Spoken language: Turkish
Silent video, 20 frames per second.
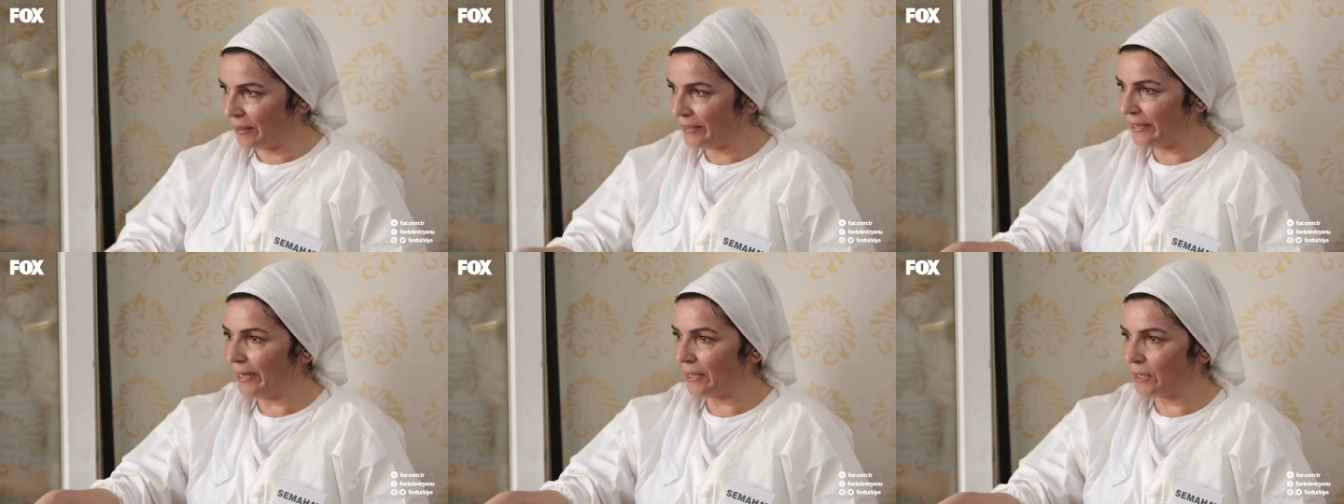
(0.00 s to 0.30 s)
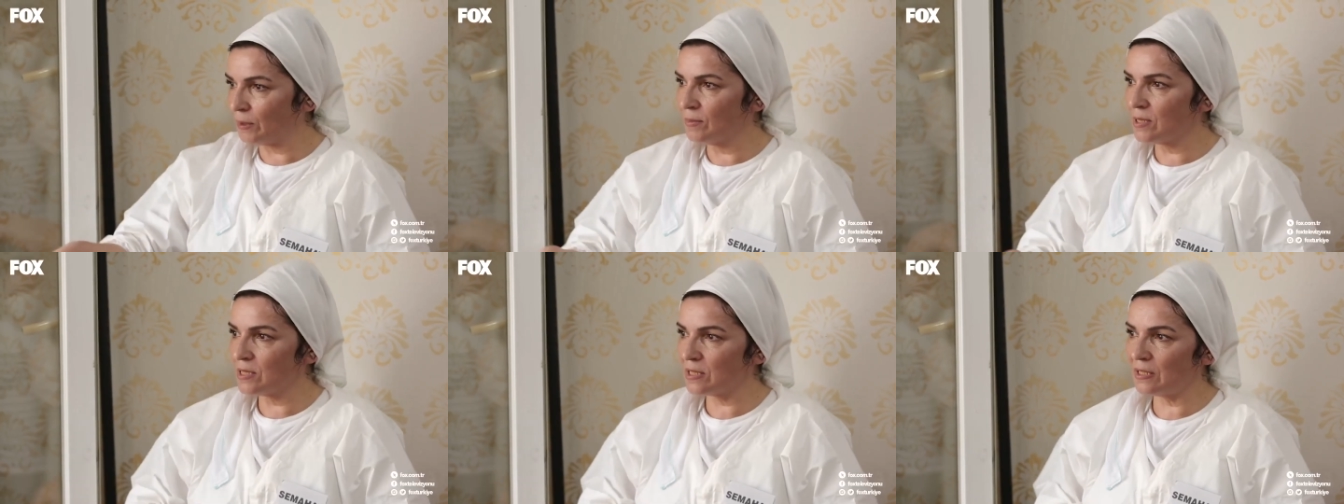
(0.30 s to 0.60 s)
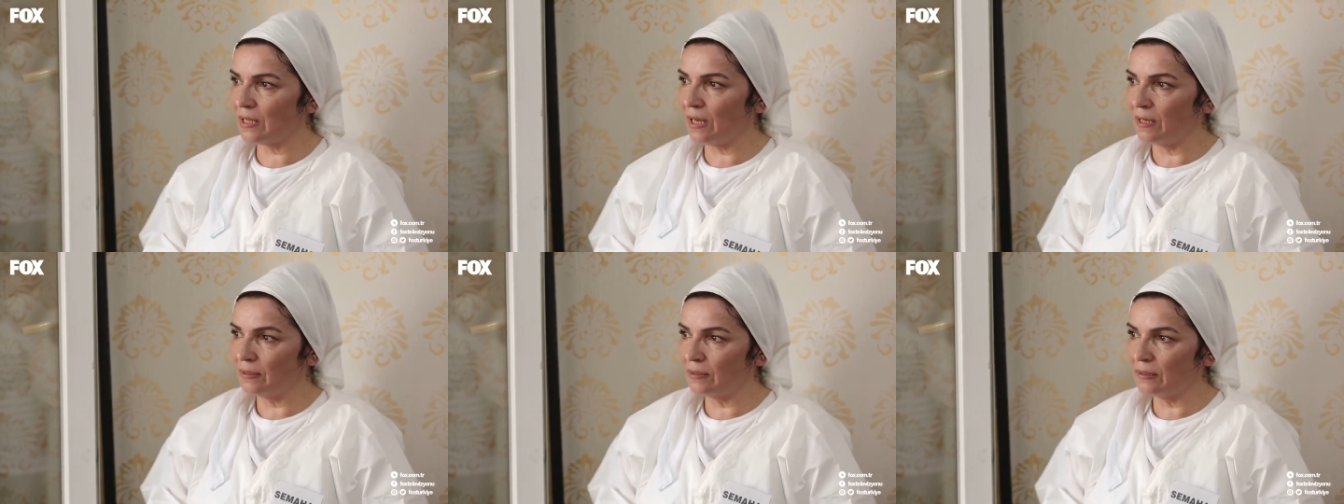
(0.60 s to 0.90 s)
Hemen de
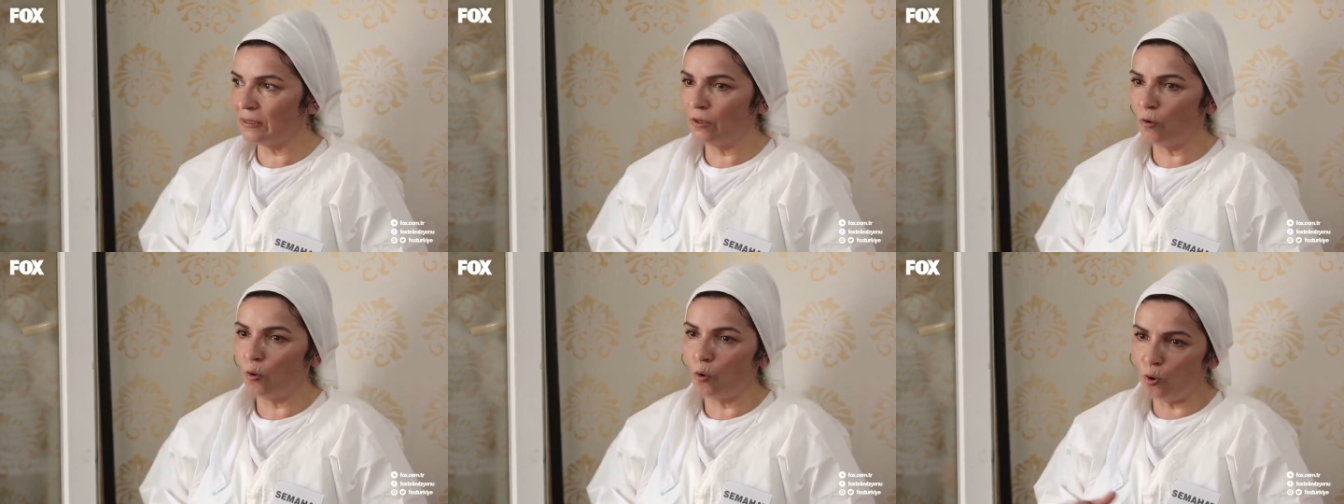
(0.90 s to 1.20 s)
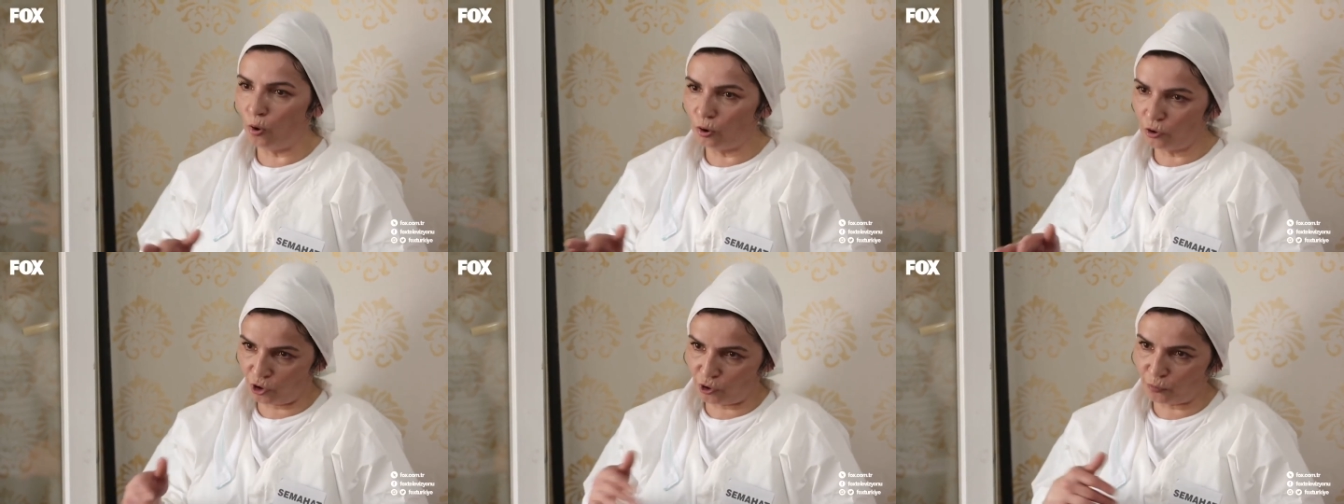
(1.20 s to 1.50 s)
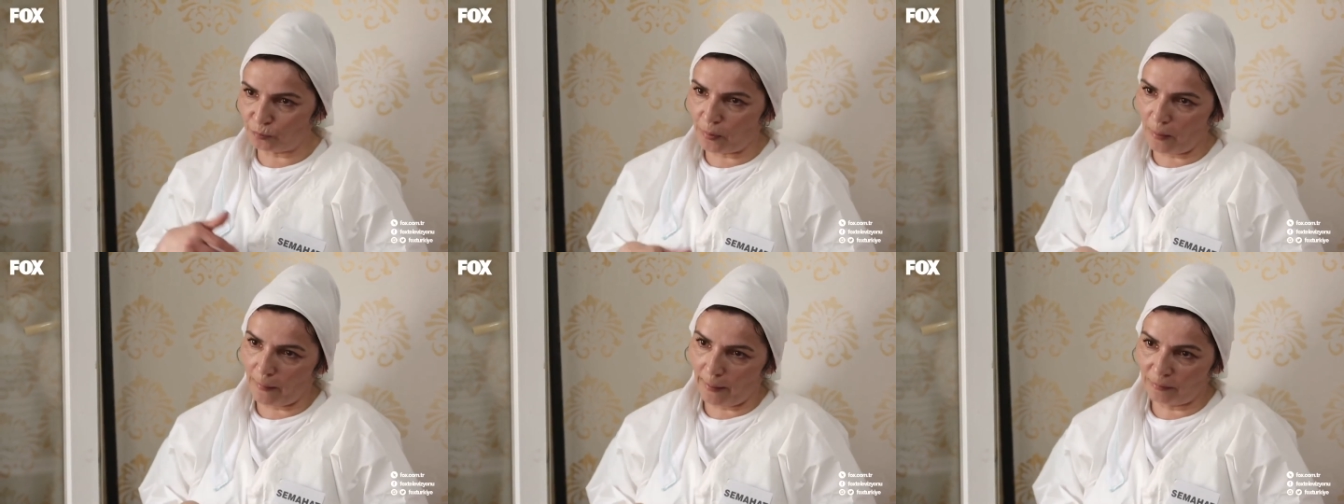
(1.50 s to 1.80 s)
yanımızdaydı. O
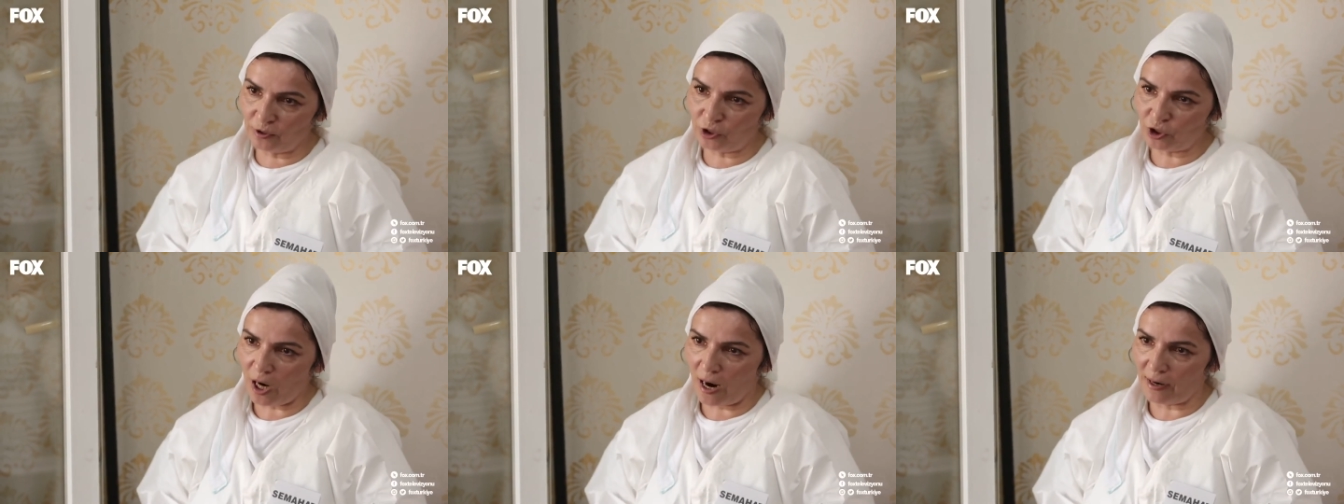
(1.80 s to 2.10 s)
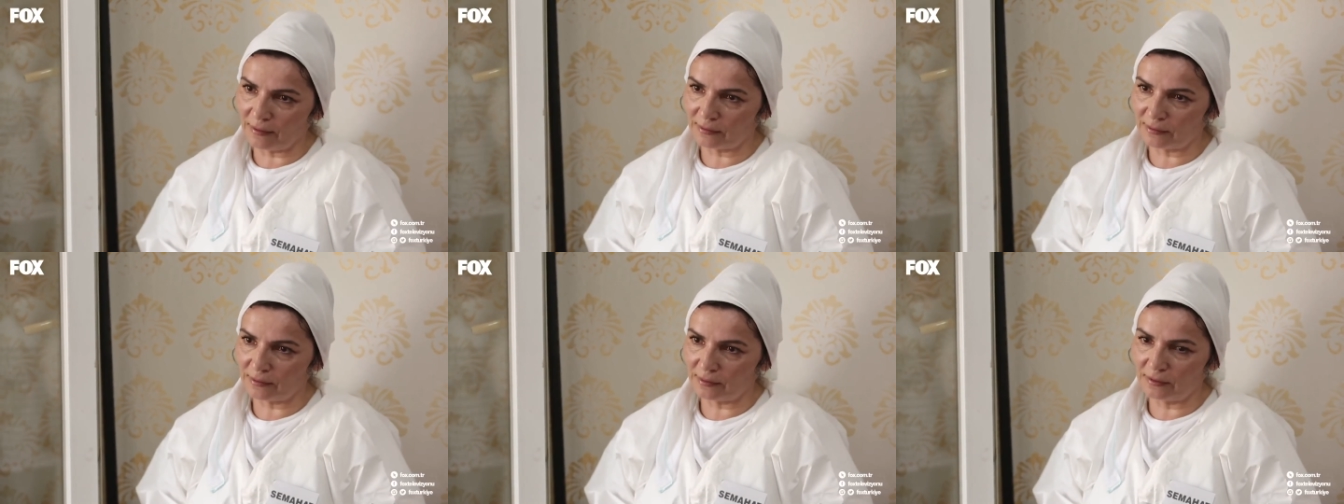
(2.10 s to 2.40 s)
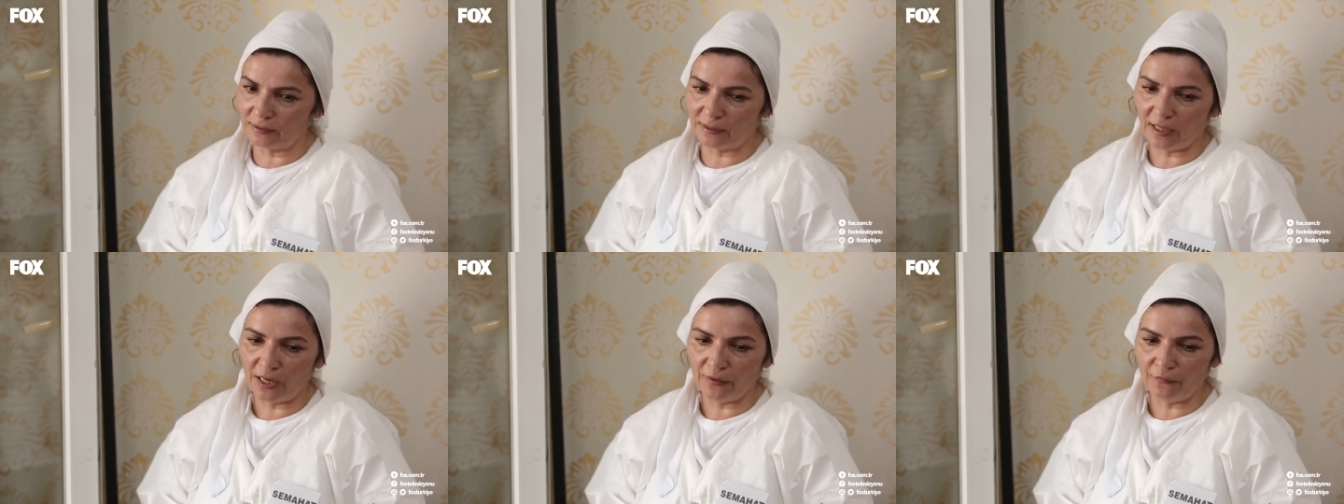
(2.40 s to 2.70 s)
babamı
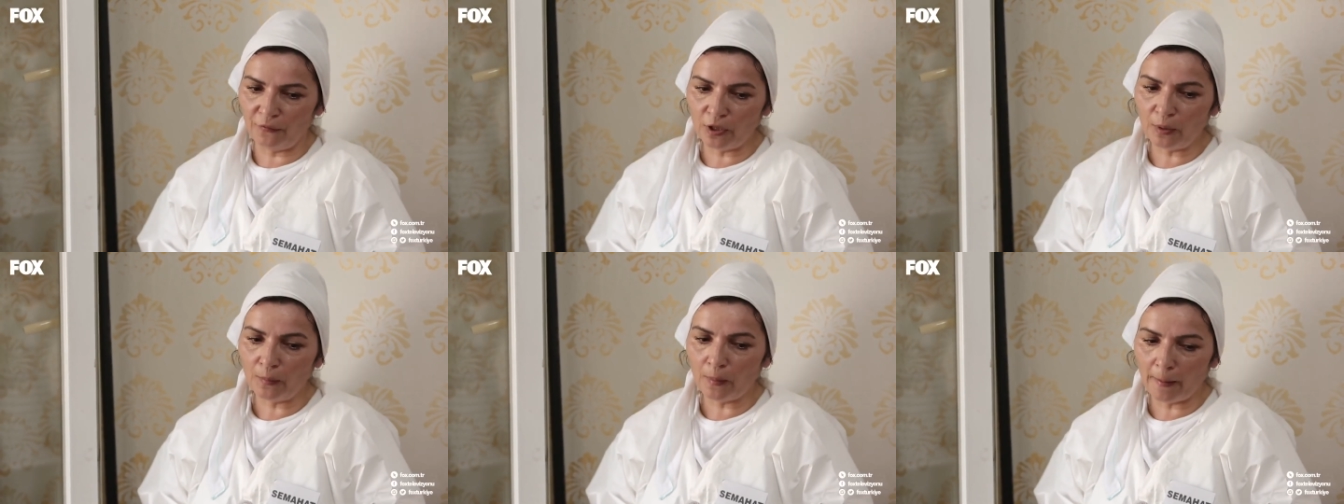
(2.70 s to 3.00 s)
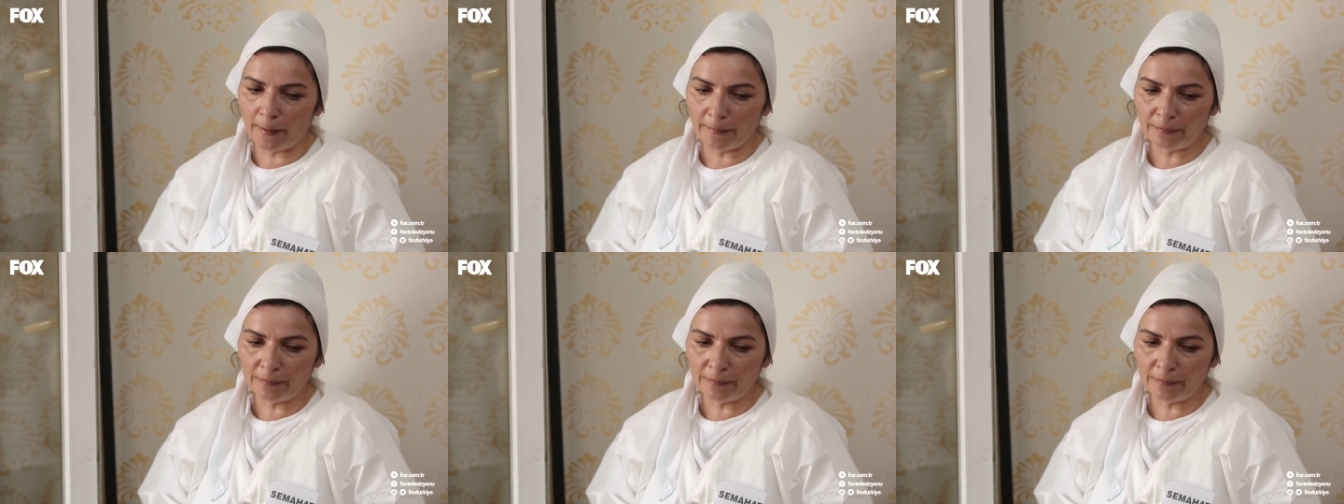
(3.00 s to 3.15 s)
çağırttırdı telefona.